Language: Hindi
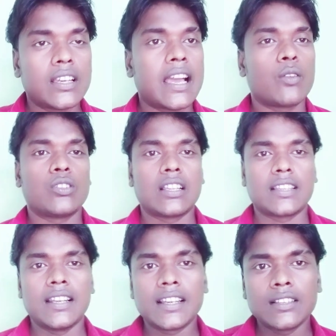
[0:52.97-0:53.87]
तैयार हो
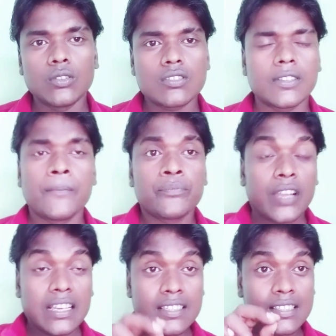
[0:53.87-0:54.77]
जाते हैं लेकिन
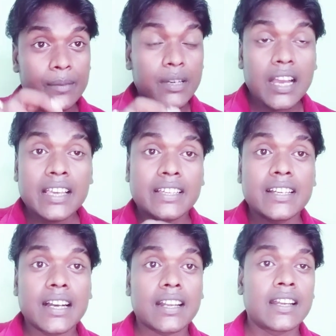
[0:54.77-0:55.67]
दोस्त इन सब का एक
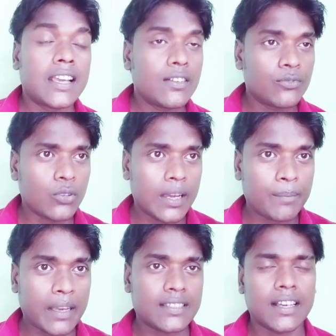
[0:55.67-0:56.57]
ही कारण है वो है
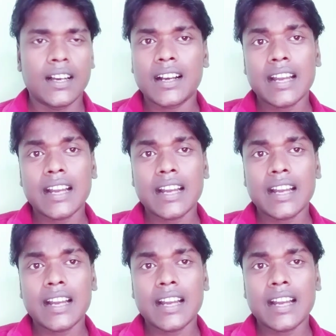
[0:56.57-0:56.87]
पैसा